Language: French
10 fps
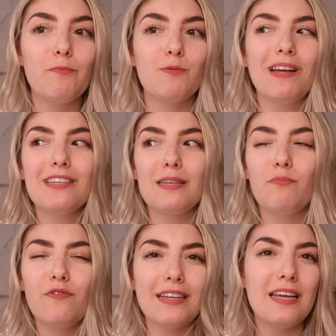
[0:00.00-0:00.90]
Puis je pense que c'est
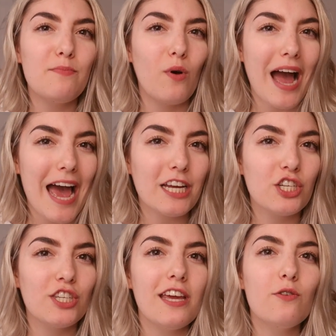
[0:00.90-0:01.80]
plus facile pour
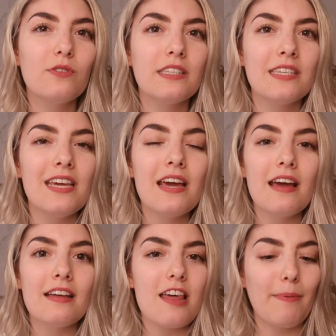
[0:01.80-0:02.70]
acheter aussi,
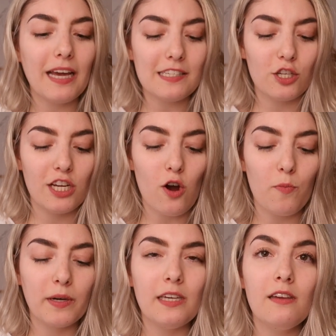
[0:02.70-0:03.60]
d'après qu'est-ce que j'ai
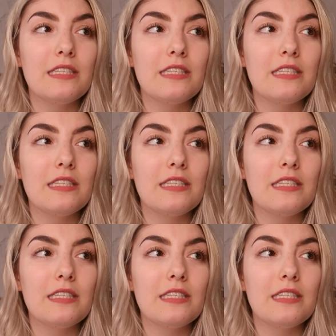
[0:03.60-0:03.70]
compris.